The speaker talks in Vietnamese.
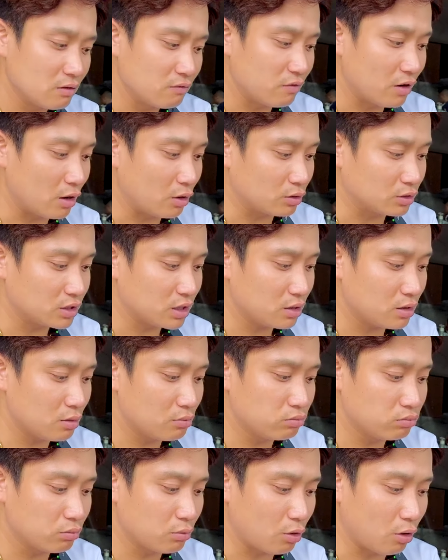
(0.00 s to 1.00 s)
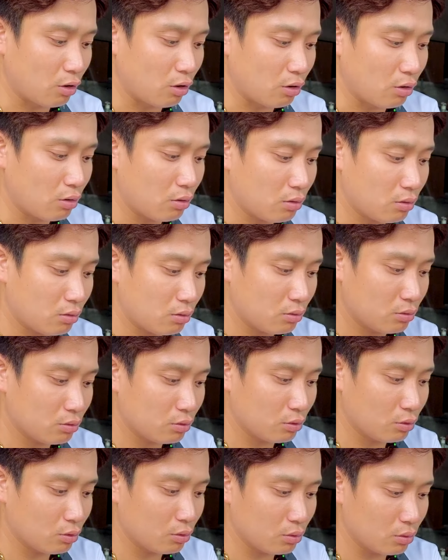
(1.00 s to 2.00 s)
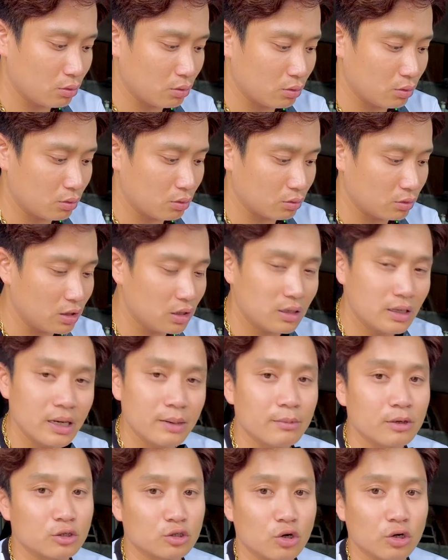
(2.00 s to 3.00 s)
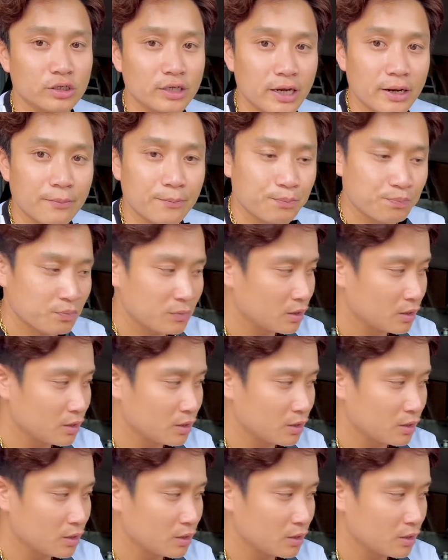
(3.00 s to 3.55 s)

và nó sẽ không có tiết kiệm được cho anh em.